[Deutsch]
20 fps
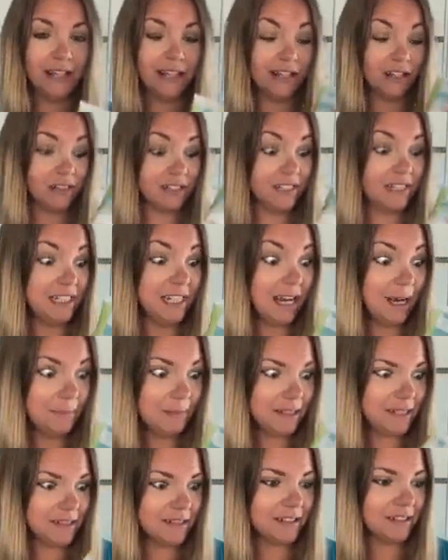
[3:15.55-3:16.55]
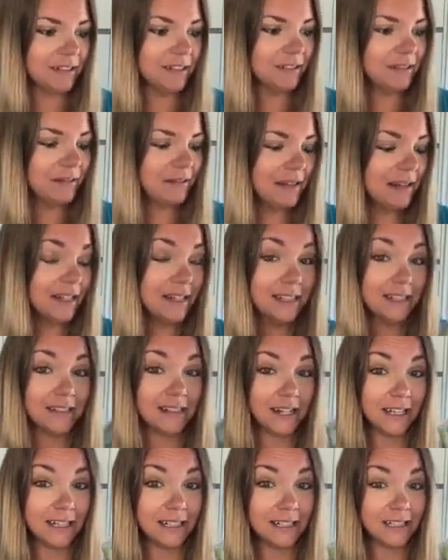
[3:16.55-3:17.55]
Genau, die habt ihr drinne. Die
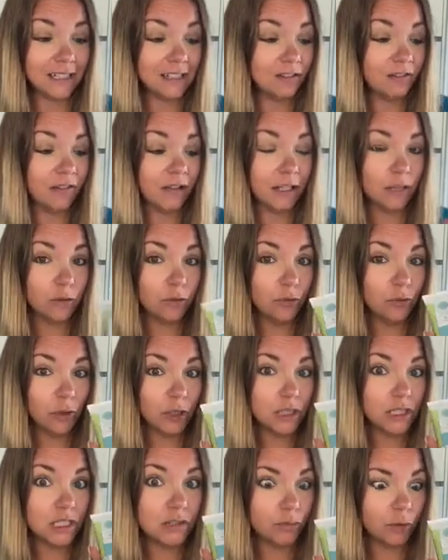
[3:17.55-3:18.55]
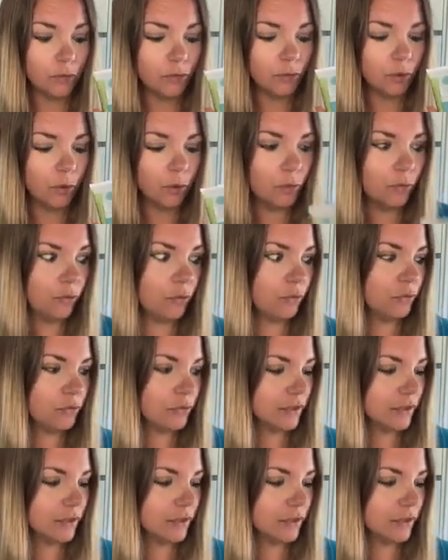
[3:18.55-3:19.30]
hat eigentlich einen Wert von 12,75 Euro.